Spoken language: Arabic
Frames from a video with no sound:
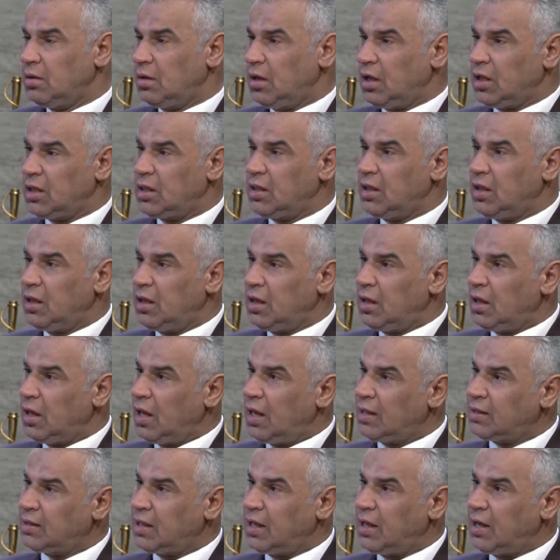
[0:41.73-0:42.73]
عندنا
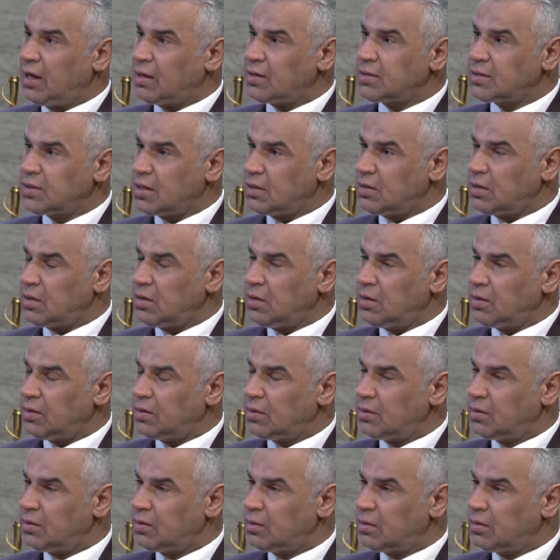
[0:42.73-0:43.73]
التيار الصدري
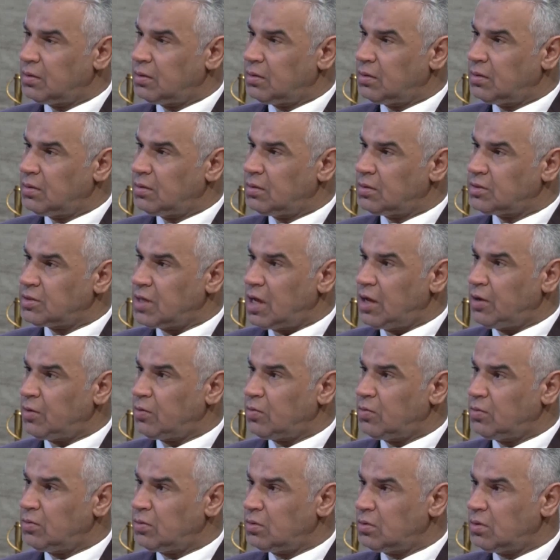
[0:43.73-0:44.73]
طيب
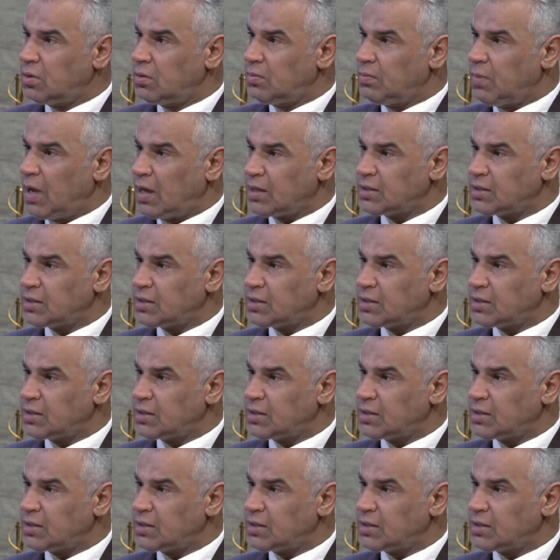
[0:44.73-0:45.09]
سائرون طيب.